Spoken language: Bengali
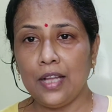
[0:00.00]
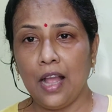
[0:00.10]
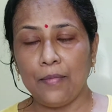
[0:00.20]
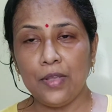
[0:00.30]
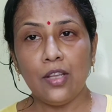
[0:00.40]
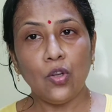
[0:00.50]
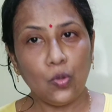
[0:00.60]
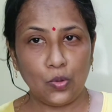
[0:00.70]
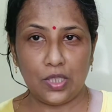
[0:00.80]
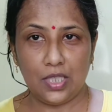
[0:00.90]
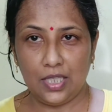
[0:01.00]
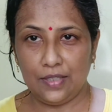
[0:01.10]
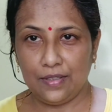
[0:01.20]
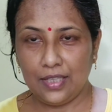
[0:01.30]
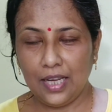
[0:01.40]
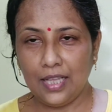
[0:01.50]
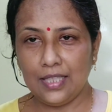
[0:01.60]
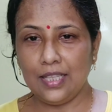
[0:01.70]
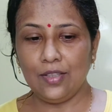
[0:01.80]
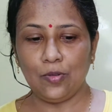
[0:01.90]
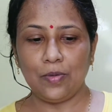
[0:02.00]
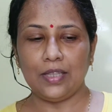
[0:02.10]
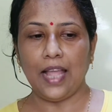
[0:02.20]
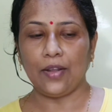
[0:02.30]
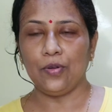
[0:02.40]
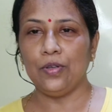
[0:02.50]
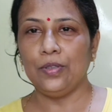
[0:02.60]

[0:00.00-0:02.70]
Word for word: আমি করছি ঠিক আছে তোমরা দেখো